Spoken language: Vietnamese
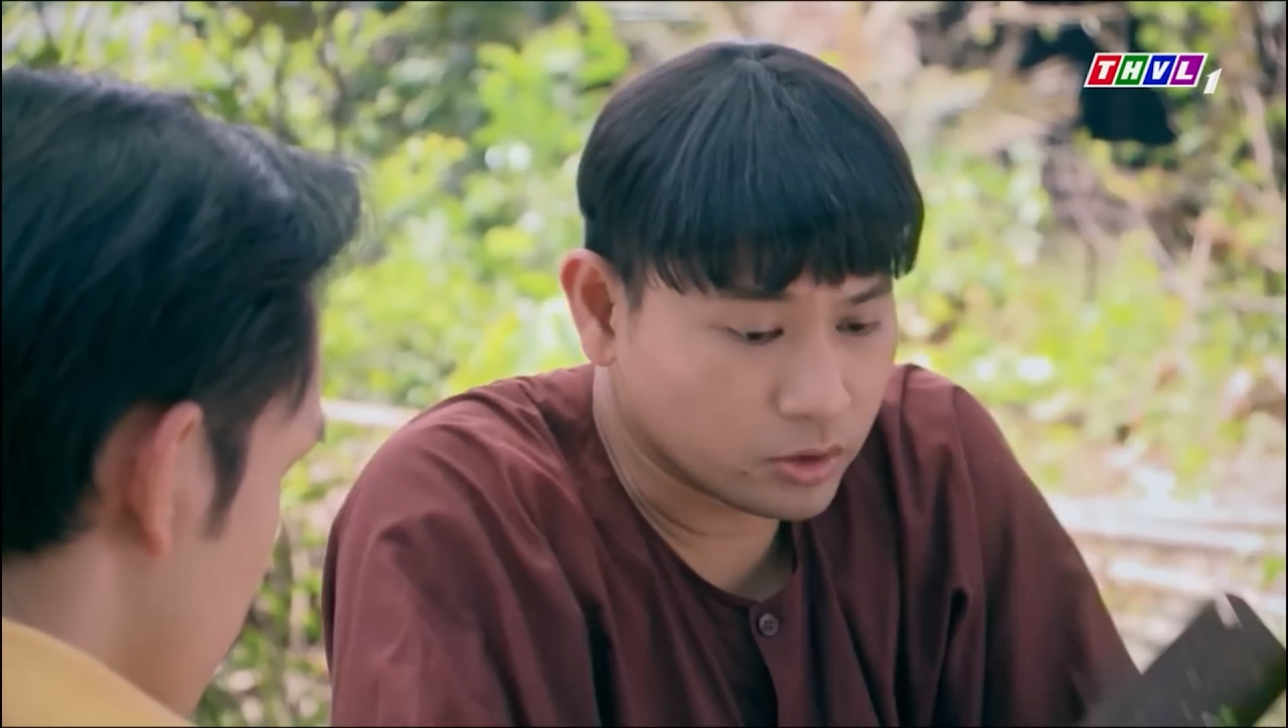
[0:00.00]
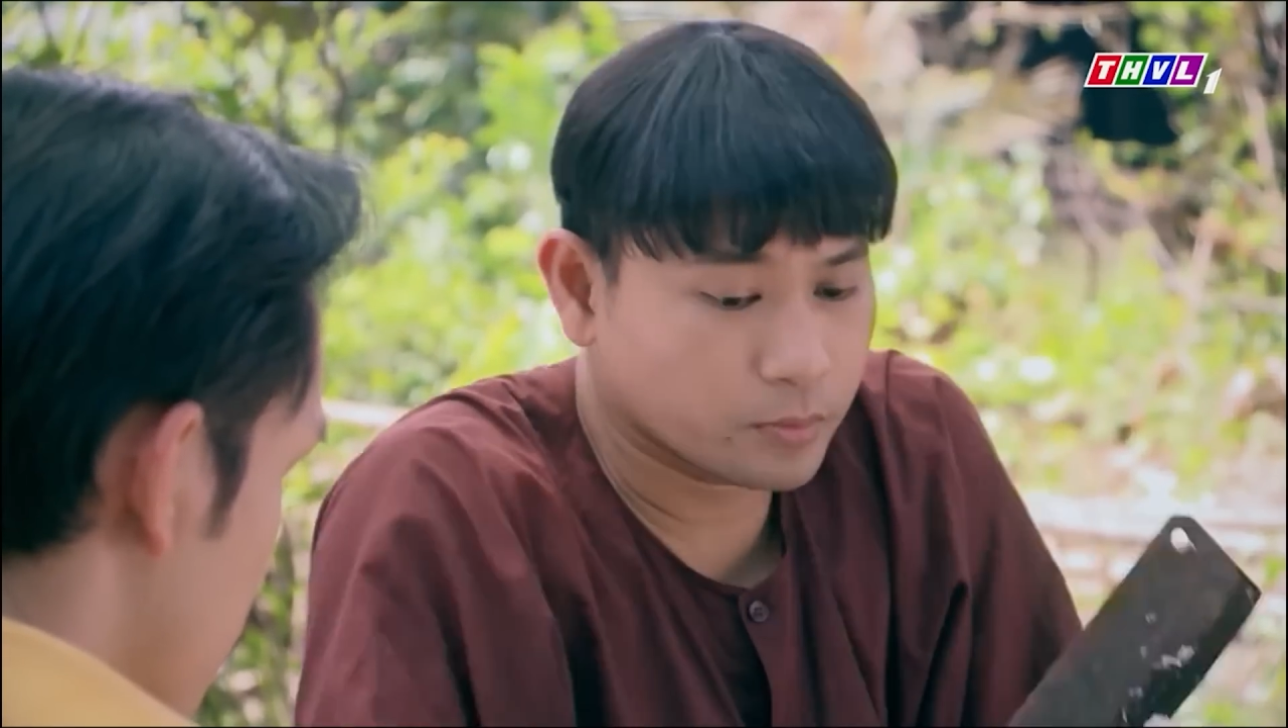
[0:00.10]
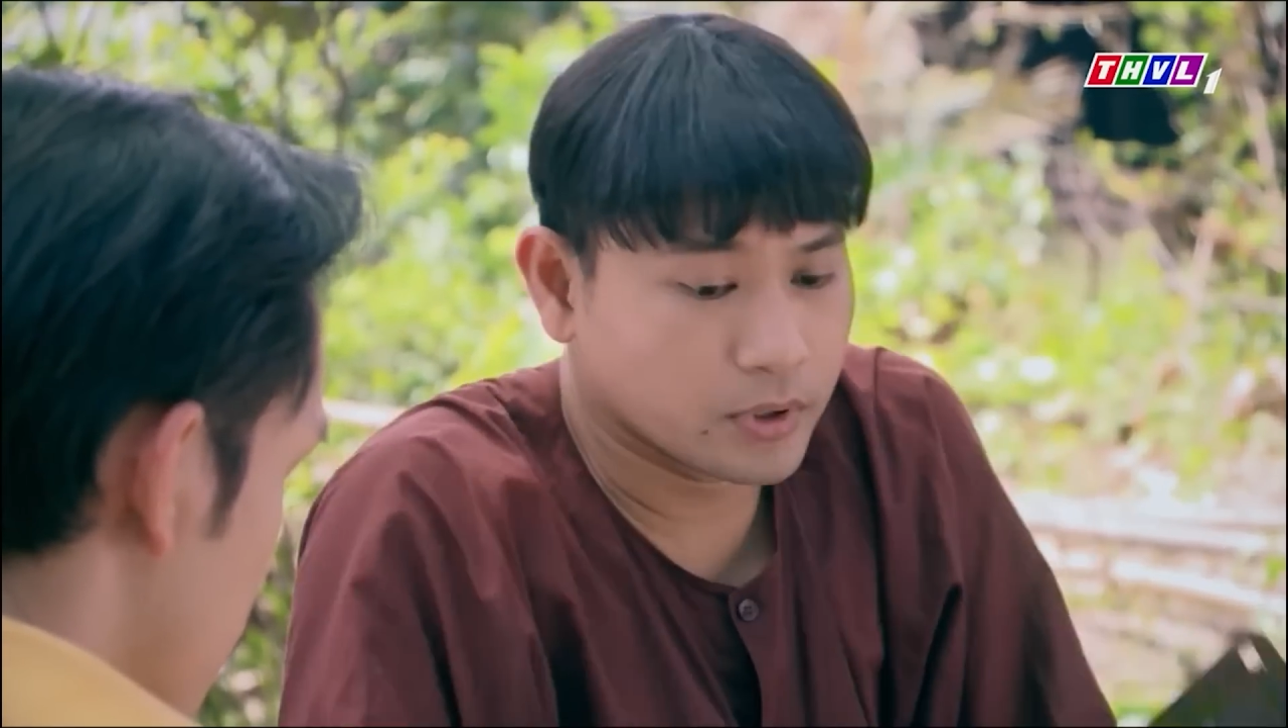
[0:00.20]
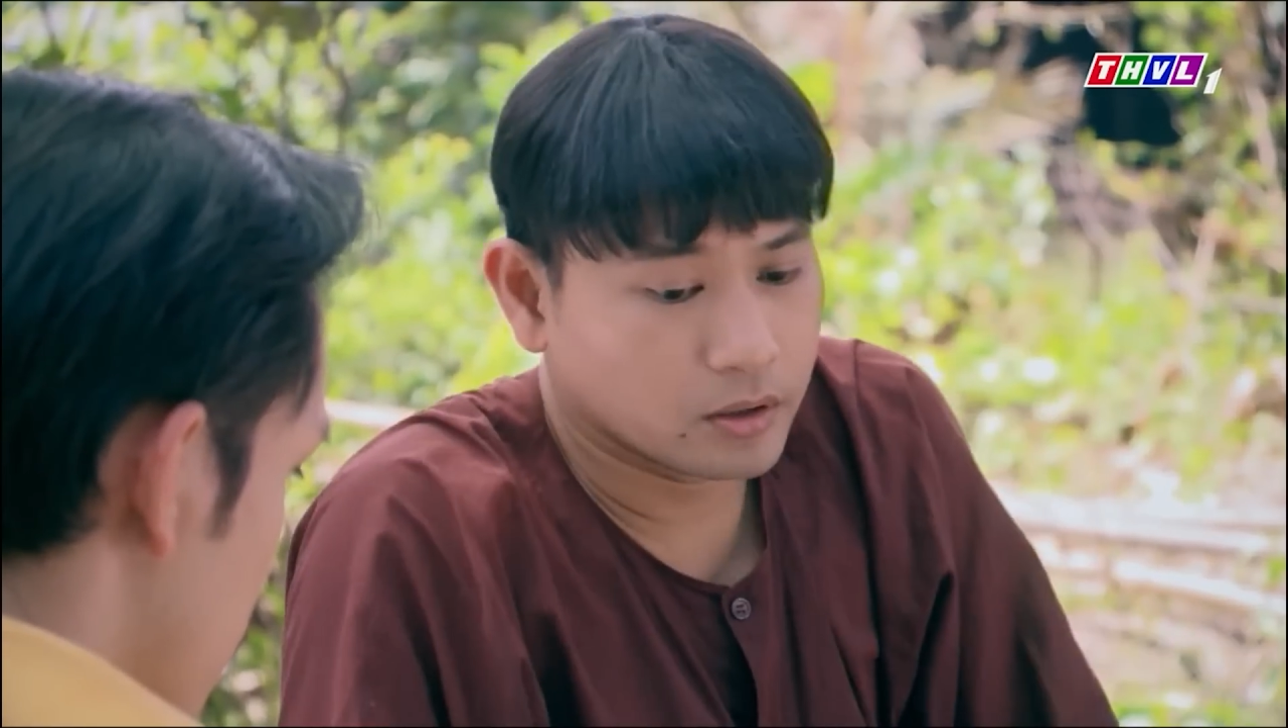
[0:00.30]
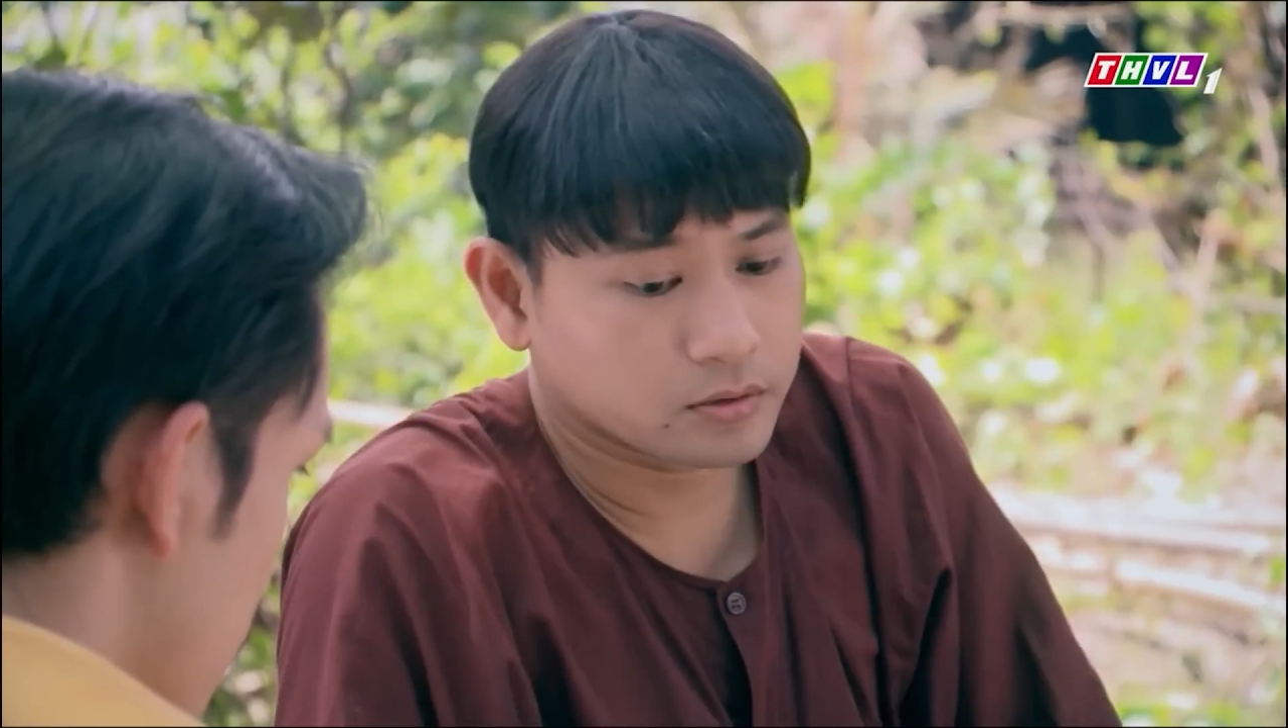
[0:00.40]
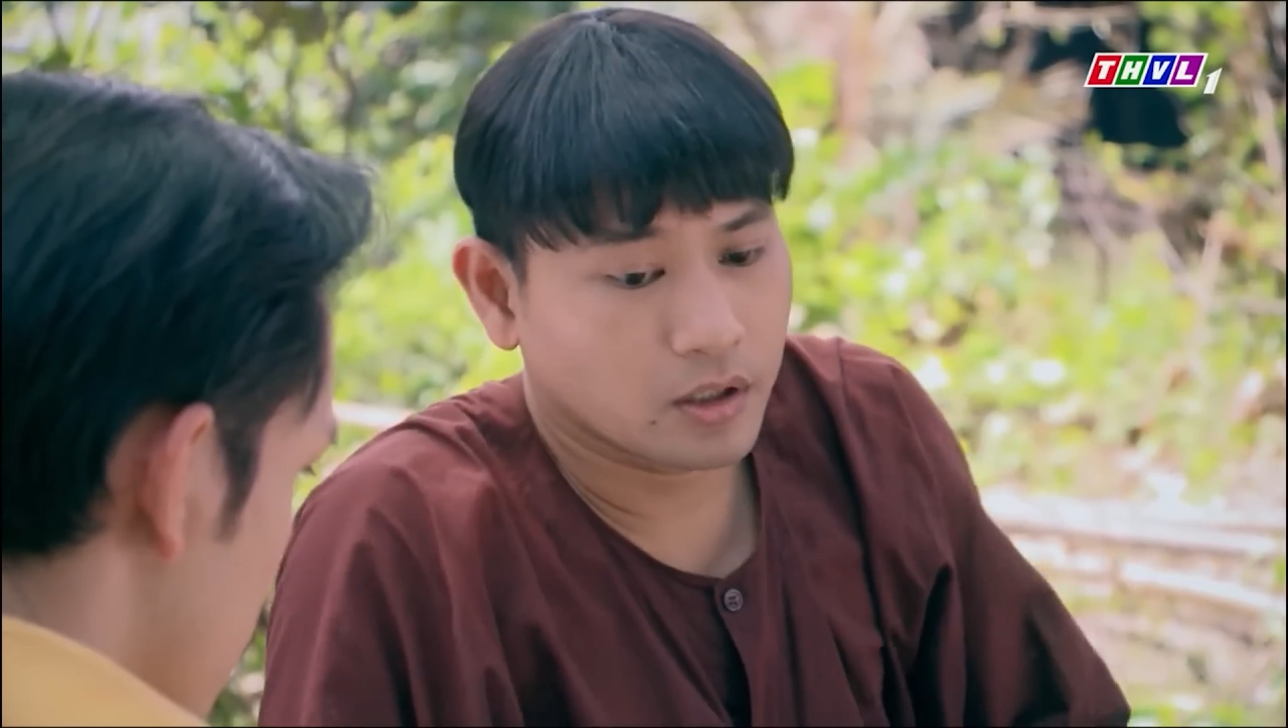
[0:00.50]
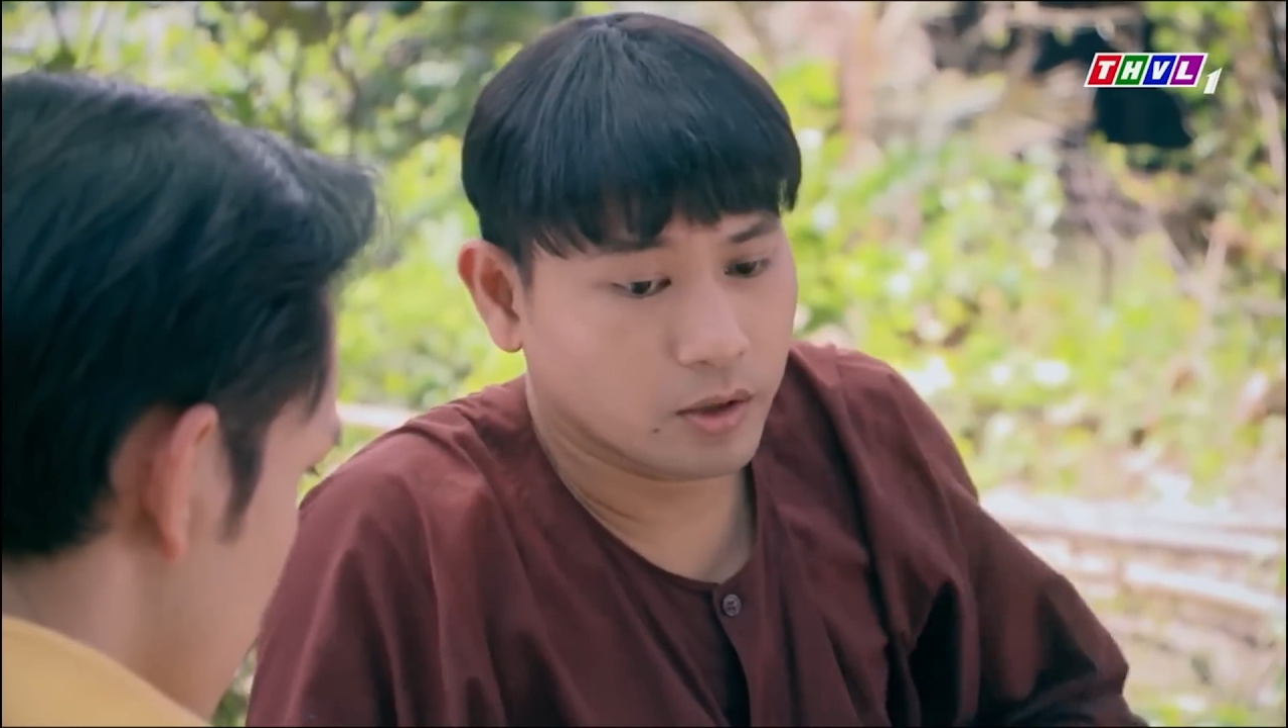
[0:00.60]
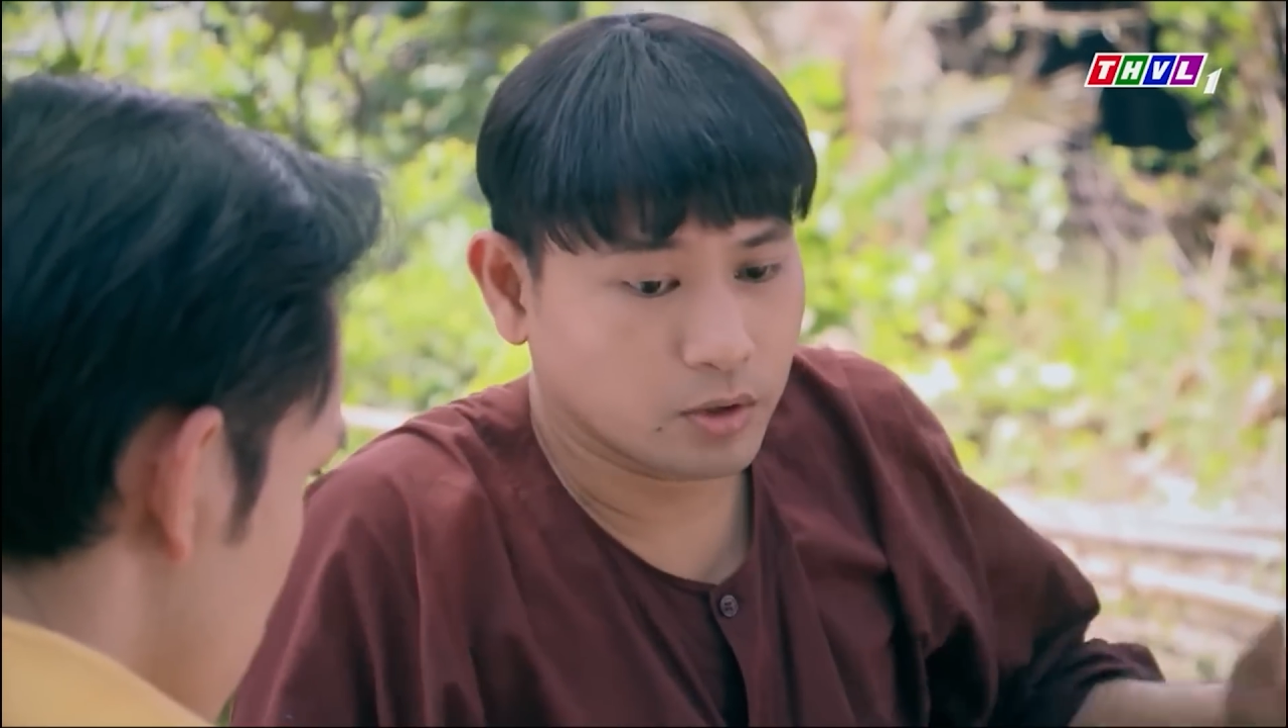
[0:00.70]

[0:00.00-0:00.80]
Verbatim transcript: tông đường đó là